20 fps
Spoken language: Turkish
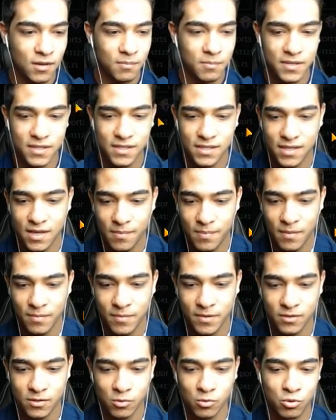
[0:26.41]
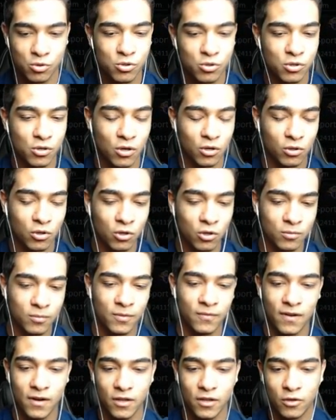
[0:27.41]
Biz ZP'miz 344
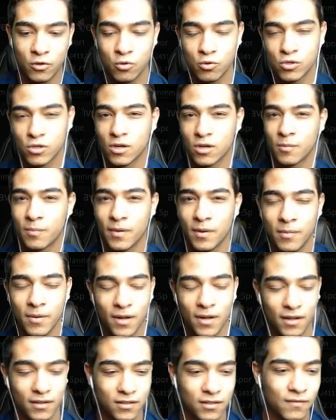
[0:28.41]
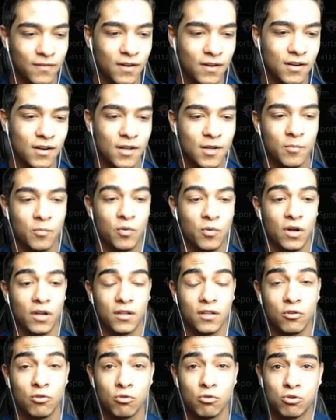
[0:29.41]
bin var 241 bin altın var. Bu
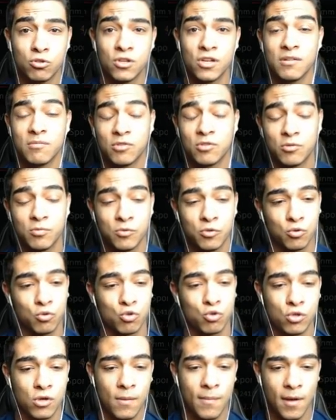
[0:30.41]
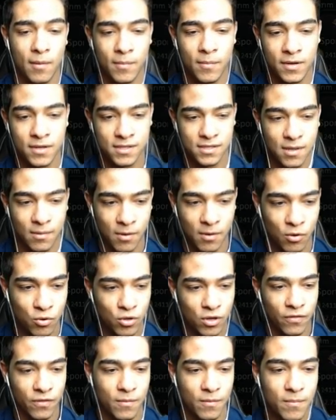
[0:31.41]
arada gözlerim şişmiş kusura bakmayın sabah
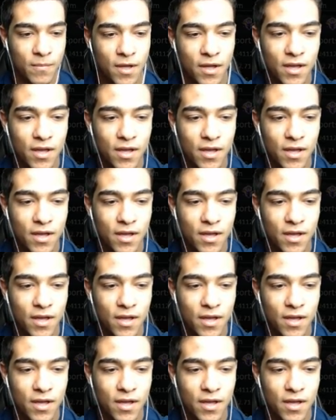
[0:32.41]
uyandım.